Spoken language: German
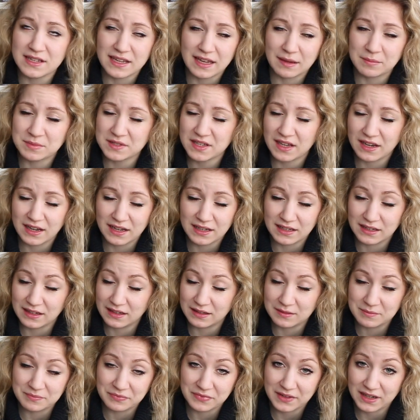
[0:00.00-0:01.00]
Ich habe es ja dann
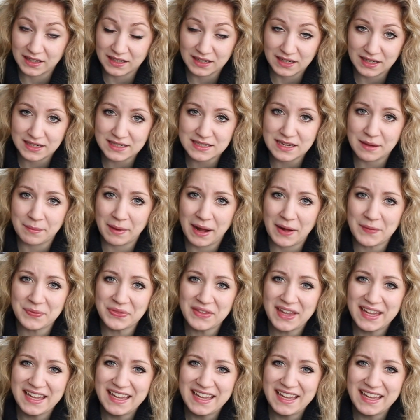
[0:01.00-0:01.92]
ähm, erkannt, aber